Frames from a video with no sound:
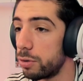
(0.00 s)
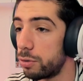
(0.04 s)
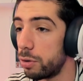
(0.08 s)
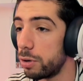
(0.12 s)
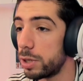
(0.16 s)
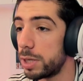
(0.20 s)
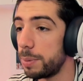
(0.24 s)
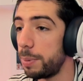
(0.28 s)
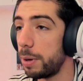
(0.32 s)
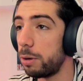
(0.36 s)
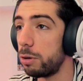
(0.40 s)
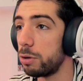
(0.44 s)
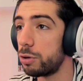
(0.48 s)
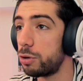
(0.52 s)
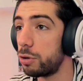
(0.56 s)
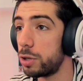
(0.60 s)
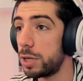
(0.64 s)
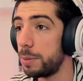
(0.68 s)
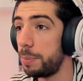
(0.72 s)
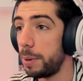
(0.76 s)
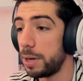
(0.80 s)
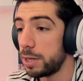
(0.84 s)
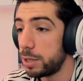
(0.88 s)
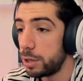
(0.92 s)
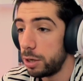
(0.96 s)
je, ne sais pas quoi Je
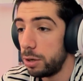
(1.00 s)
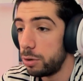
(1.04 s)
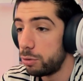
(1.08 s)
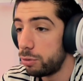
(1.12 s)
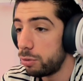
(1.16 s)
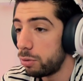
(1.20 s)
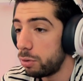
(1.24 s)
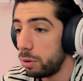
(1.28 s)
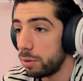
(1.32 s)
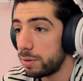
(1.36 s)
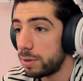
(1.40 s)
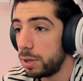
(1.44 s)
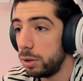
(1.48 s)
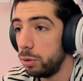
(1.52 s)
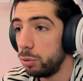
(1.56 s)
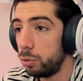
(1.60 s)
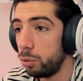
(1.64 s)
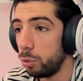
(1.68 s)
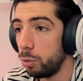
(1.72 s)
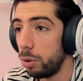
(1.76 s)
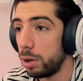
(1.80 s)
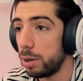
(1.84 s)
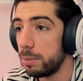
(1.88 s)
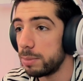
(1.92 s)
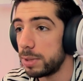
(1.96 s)
sais pas j'ai juste lancé le
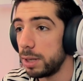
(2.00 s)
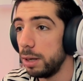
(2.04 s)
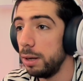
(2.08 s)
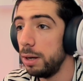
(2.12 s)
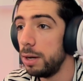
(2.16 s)
tournoi comme